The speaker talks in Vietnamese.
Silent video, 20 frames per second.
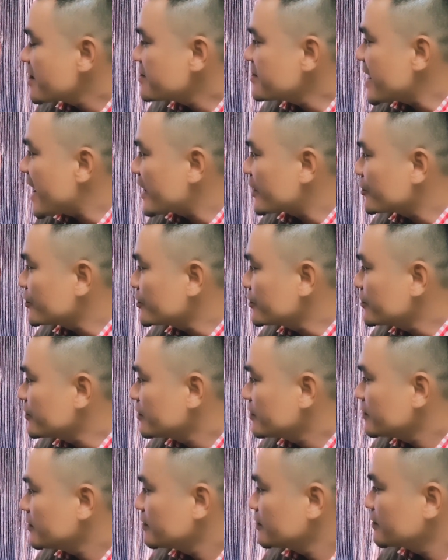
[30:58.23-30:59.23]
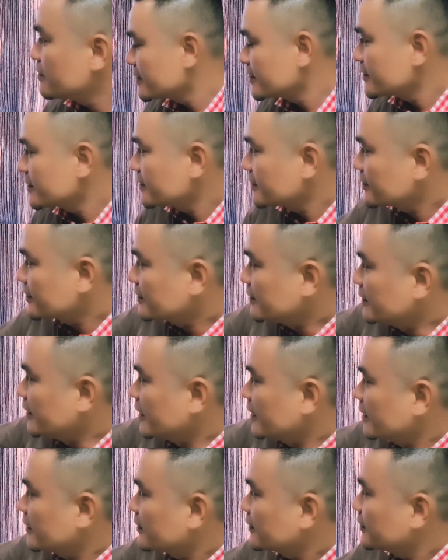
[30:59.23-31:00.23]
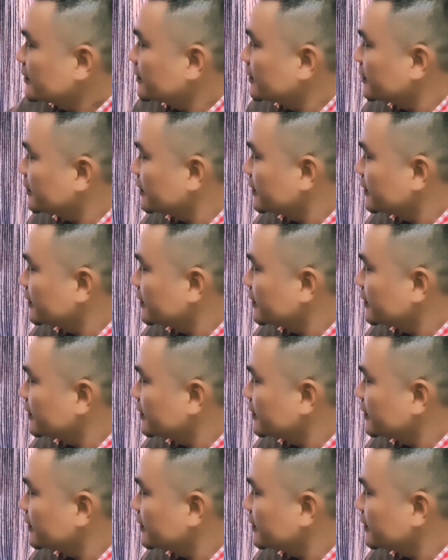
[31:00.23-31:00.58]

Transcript: That'll. Yeah.